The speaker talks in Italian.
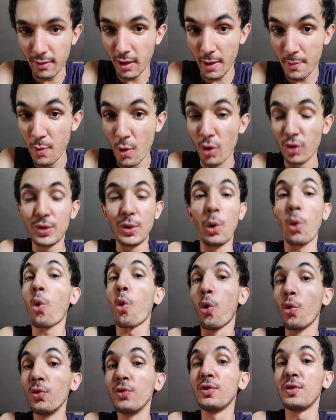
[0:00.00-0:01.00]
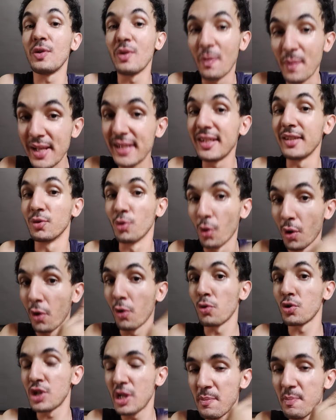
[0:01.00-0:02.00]
riportano continuamente,
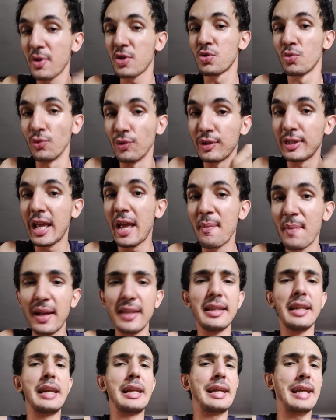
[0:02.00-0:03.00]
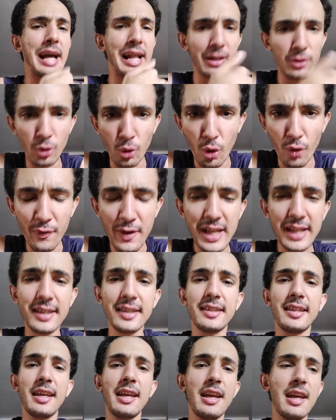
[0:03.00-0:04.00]
tornano sempre sul tema del caldo
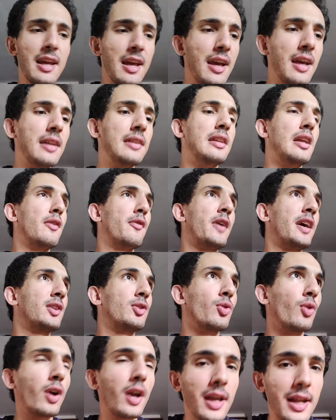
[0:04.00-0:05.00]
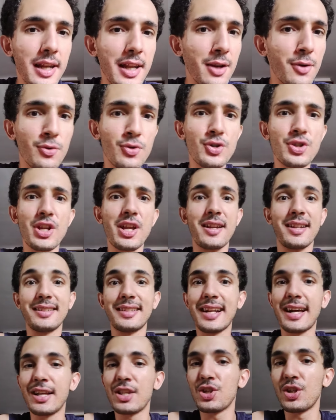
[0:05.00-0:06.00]
rovente, del fatto che lì non c'era
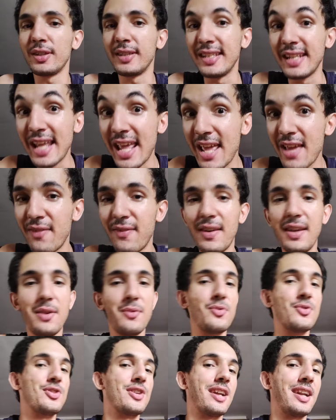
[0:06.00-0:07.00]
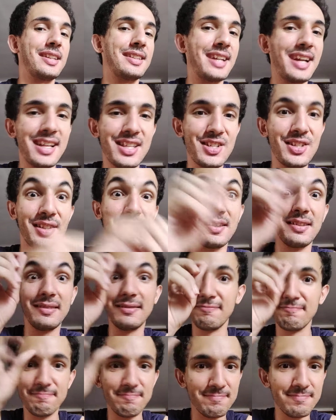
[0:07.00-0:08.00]
traccia di neve, non c'era traccia
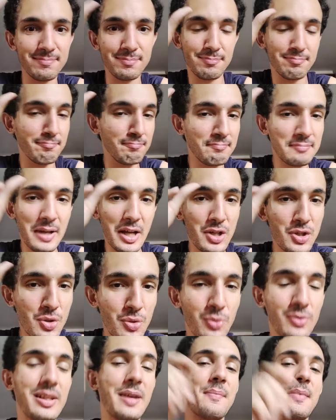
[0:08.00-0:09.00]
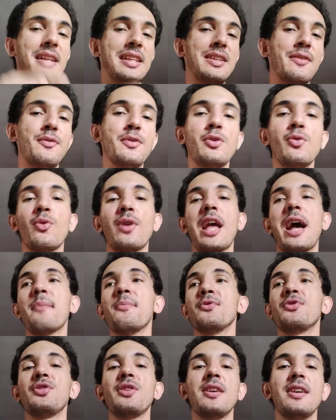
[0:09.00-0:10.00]
di assolutamente,
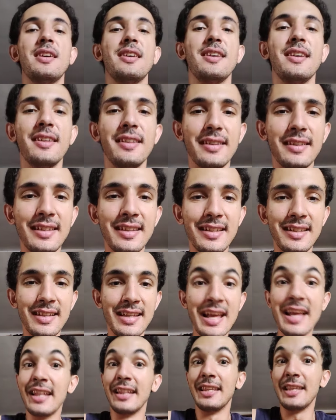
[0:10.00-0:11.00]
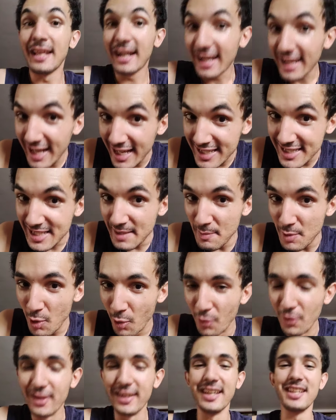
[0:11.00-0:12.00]
figuriamoci, di, di, di, ragazze
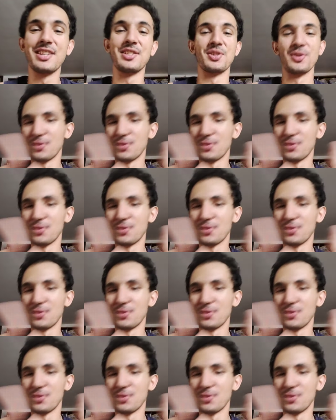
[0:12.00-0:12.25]
bionde.